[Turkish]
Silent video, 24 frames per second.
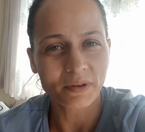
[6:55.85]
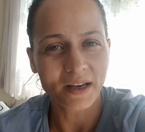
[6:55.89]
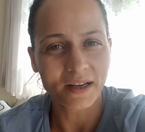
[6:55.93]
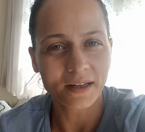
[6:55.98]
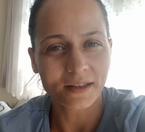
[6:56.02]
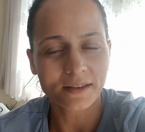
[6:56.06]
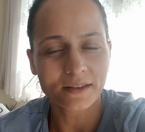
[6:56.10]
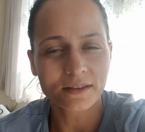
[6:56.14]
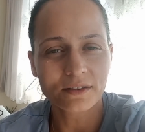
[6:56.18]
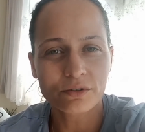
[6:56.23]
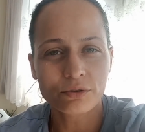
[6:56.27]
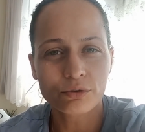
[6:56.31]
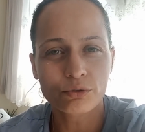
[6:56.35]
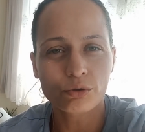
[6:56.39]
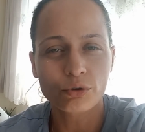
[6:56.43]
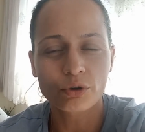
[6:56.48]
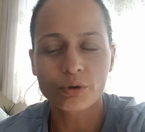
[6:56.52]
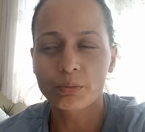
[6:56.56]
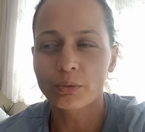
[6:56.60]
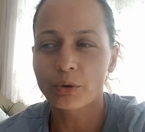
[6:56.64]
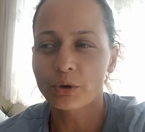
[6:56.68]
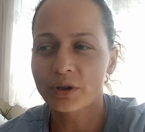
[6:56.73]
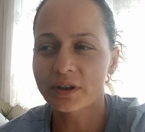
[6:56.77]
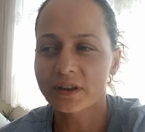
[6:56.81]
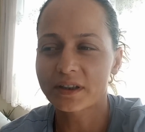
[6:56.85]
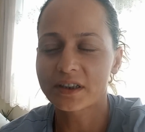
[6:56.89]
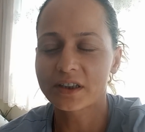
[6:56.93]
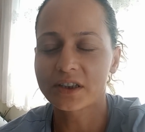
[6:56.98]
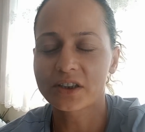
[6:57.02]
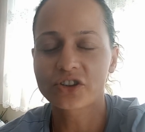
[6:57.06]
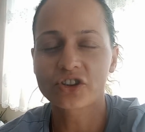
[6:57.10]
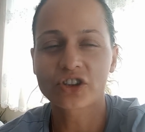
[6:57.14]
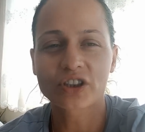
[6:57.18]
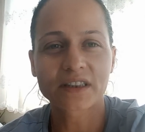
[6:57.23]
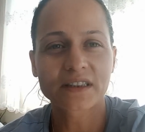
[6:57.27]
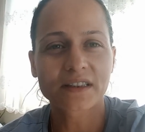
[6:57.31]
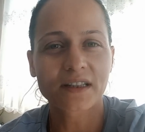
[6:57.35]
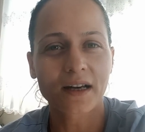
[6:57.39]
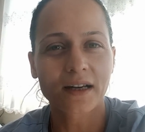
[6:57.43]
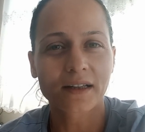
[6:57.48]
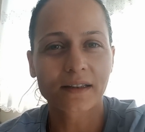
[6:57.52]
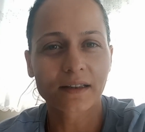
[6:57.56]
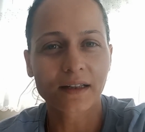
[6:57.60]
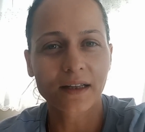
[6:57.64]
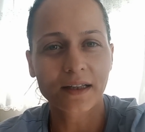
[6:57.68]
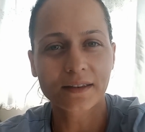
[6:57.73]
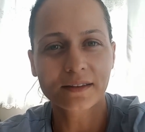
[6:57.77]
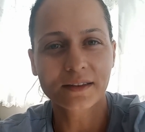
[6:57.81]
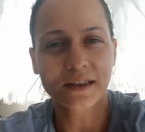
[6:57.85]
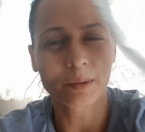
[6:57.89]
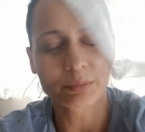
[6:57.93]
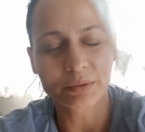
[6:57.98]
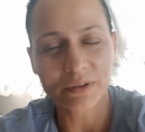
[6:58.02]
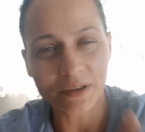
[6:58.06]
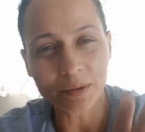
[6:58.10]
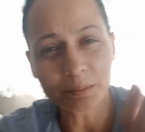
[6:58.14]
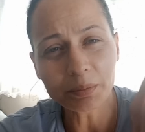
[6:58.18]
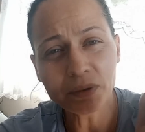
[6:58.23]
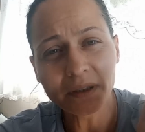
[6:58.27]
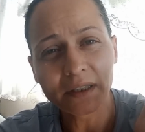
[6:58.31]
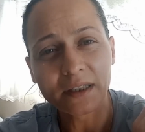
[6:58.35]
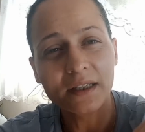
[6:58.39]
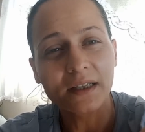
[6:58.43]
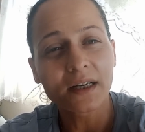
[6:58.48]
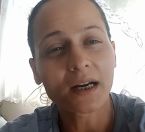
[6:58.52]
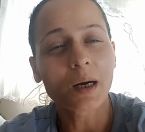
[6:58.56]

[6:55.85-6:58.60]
Yani istiyorum oranın içini tadilat yaptırıp